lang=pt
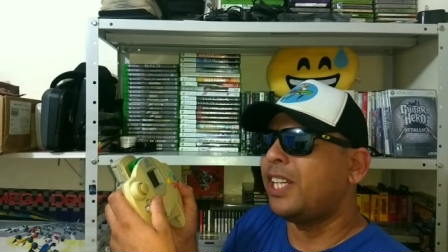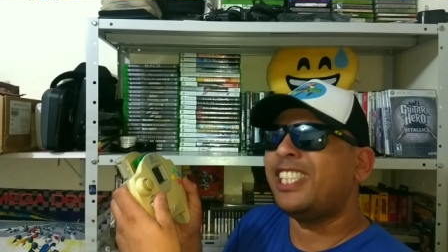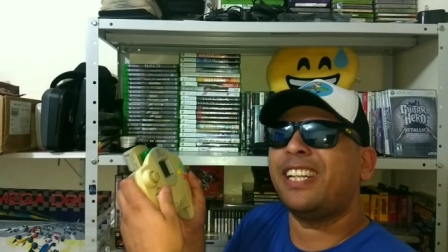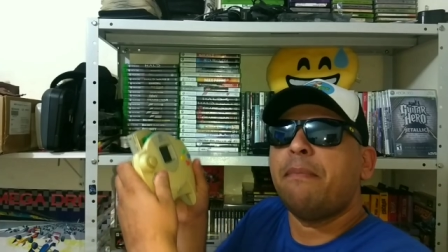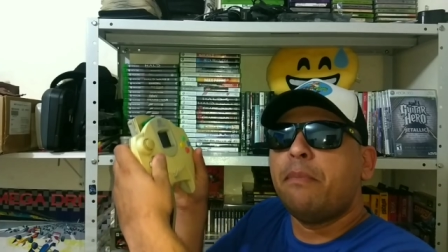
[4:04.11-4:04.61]

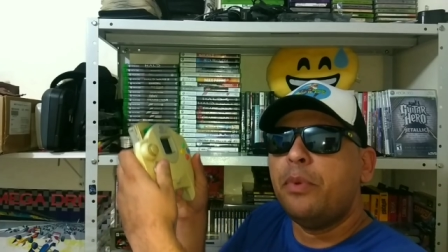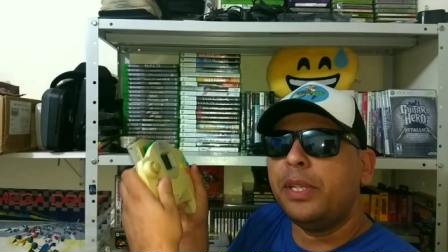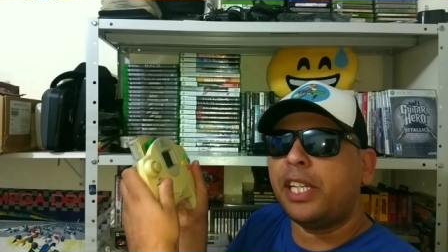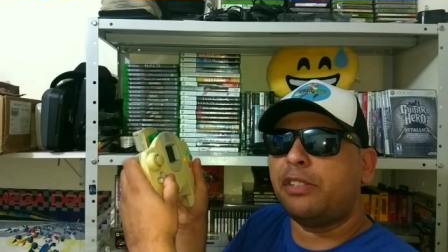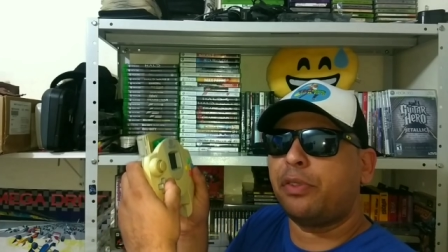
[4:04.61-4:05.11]
Muita gente tem
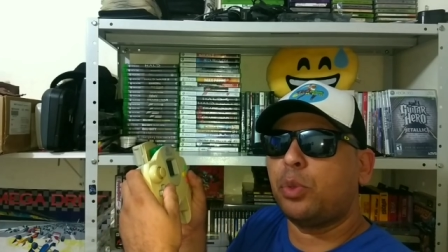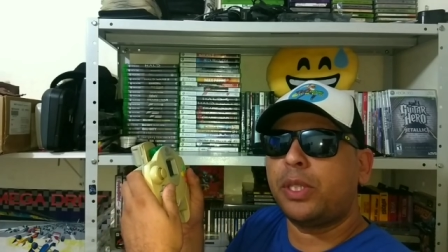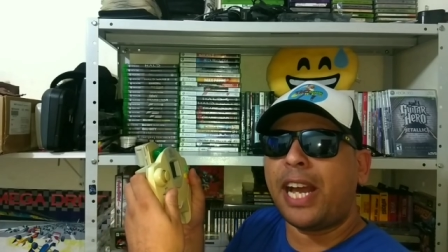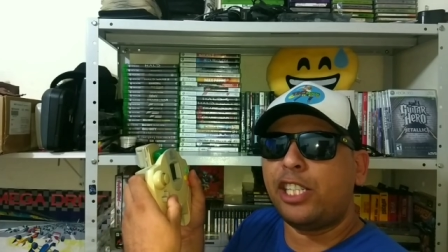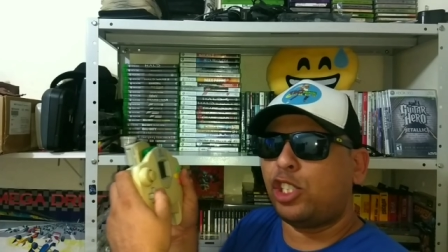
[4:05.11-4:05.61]
muita
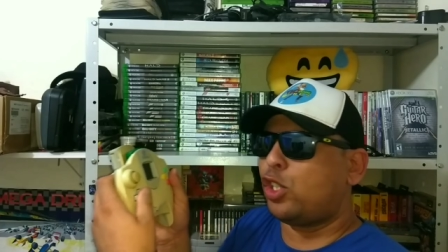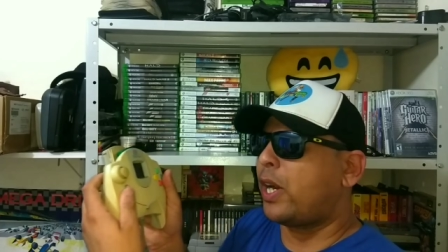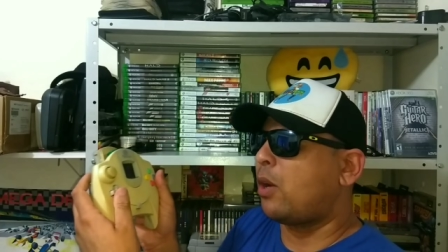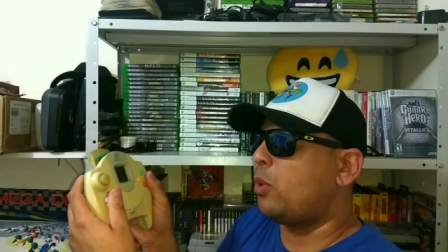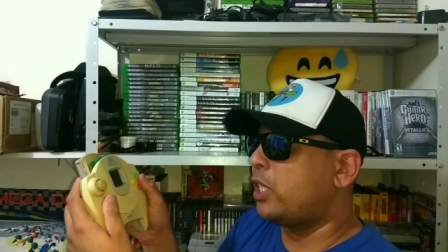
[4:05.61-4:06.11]
dificuldade de
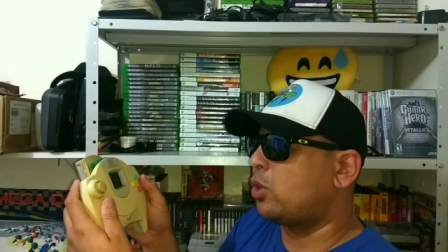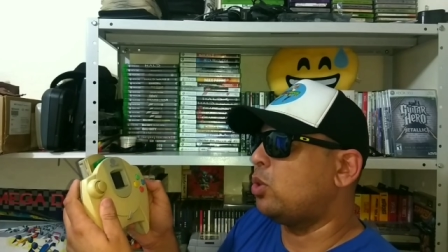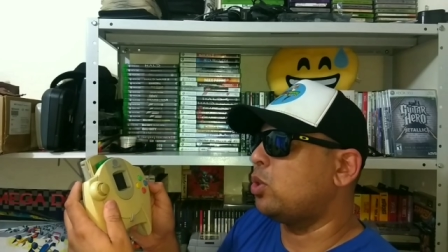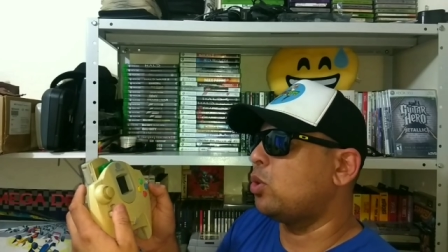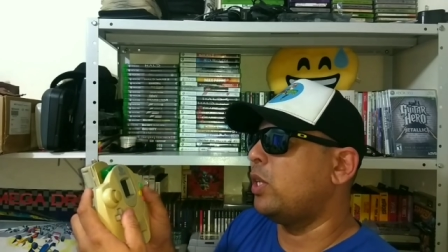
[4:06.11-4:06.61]
jogar com
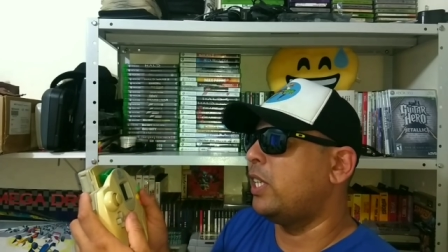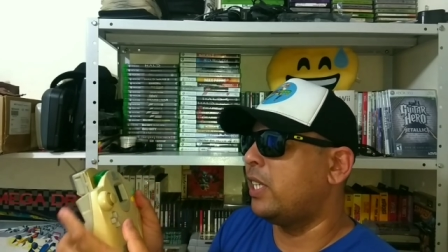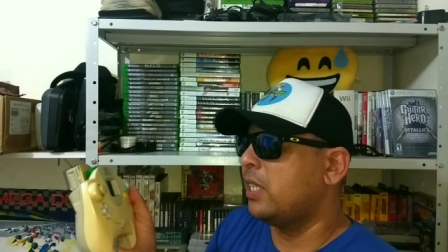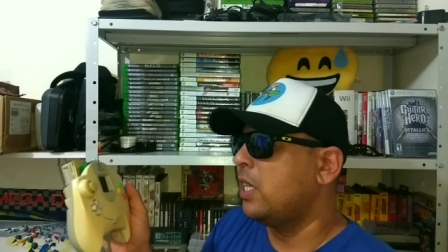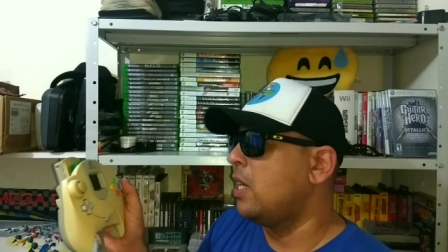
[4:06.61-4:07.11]
esse
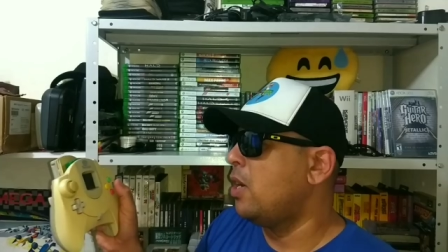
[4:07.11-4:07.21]
controle, né?